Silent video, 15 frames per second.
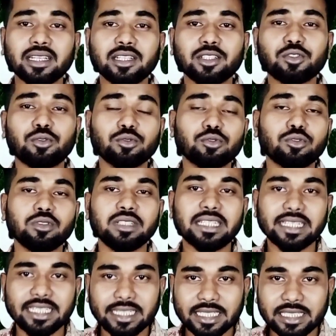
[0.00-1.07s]
ইন্টারনেট সংযোগ
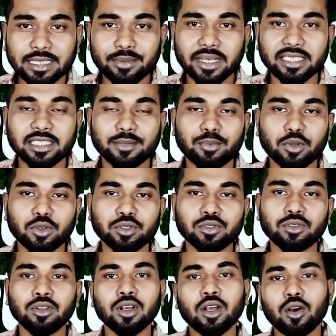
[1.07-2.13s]
নিতে কী কী ডিভাইসের
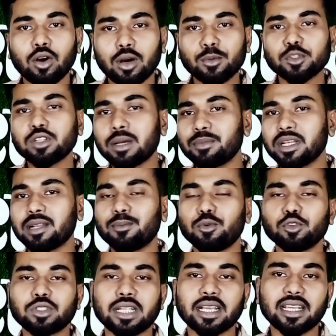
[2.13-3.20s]
প্রয়োজন অবশ্যই আপনারা
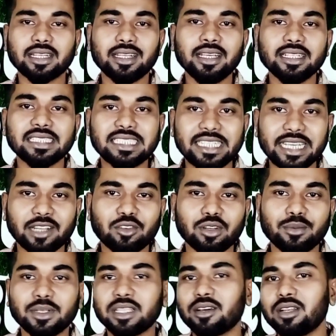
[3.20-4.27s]
পোস্ট আকারে শেয়ার
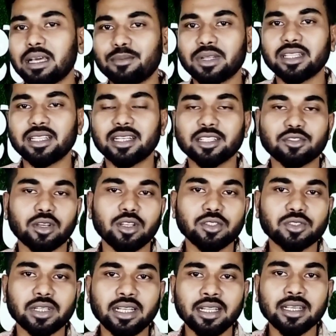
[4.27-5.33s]
করবেন তাহলে আপনাদেরকে
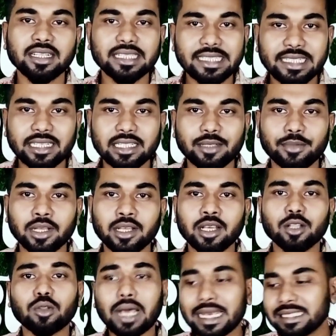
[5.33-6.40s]
সলিউশন দিয়ে দিবে
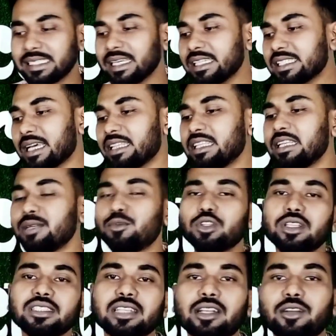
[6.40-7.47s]
তো আজ থেকে সাত দিনের
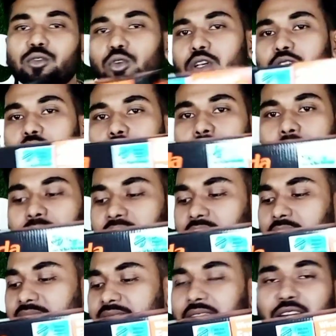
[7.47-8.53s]
মধ্যে যারা ক্রয় করবে আমাদের
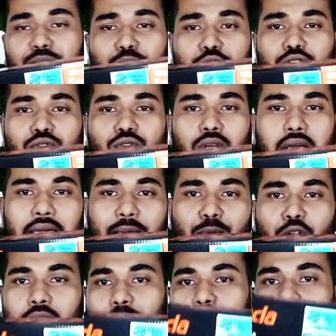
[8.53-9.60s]
কাছে এখন পর্যন্ত
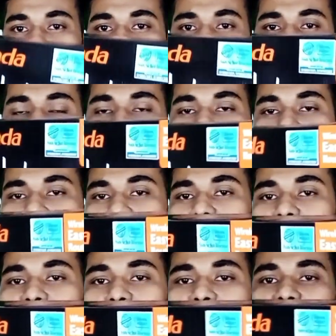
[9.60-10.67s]
অ্যাভেলেবল আছে
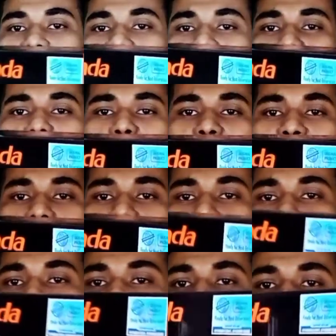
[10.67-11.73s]
যারা সাত দিনের মধ্যে
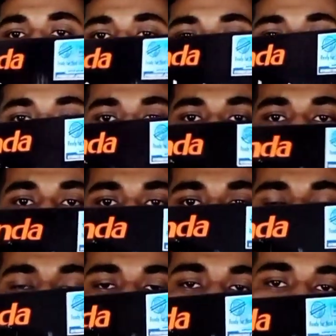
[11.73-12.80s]
ক্রয় করতে চাচ্ছে তাদের
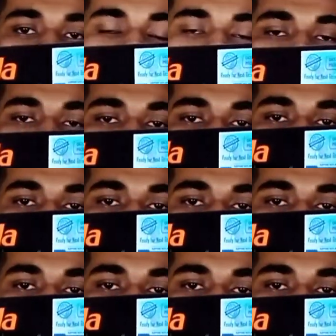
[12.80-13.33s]
জন্য প্রাইস আসবে